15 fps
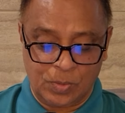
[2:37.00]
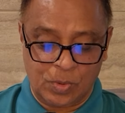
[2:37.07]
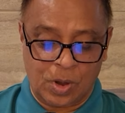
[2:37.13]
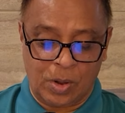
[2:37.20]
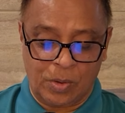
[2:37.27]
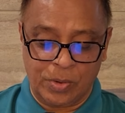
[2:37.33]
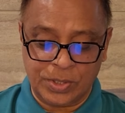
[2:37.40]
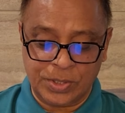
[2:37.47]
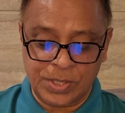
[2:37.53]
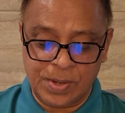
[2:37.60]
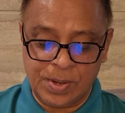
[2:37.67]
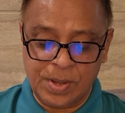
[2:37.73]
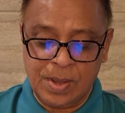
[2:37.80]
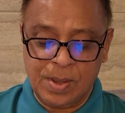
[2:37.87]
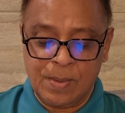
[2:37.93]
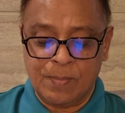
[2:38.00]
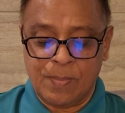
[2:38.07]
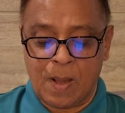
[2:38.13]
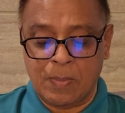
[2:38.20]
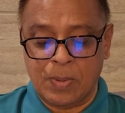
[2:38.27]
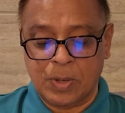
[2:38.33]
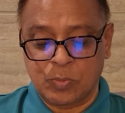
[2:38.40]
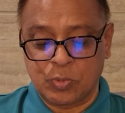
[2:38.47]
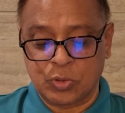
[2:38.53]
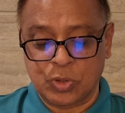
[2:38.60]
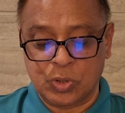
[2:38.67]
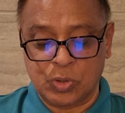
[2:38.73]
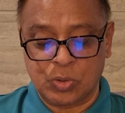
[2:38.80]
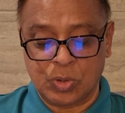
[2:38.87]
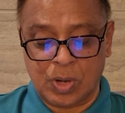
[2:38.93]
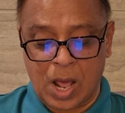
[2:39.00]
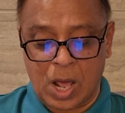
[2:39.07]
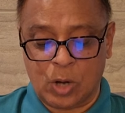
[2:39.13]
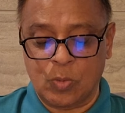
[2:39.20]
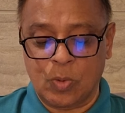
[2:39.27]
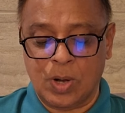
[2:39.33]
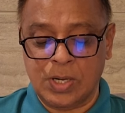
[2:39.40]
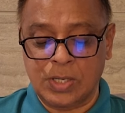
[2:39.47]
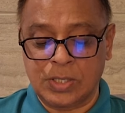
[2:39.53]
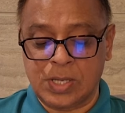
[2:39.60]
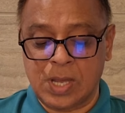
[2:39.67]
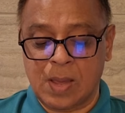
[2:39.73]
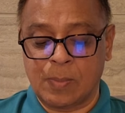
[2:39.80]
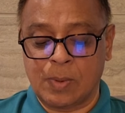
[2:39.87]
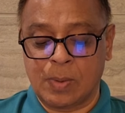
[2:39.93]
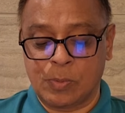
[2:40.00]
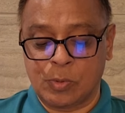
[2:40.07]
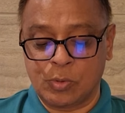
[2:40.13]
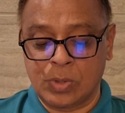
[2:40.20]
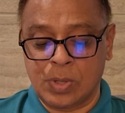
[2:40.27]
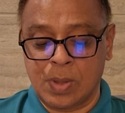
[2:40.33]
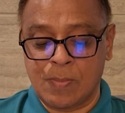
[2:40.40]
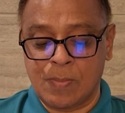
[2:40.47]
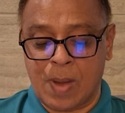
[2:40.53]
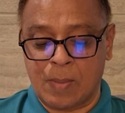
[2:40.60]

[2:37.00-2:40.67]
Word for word: করা হয়েছে পাবলিক প্রসিকিউটর আরও বলেন সিয়ামের বিরুদ্ধে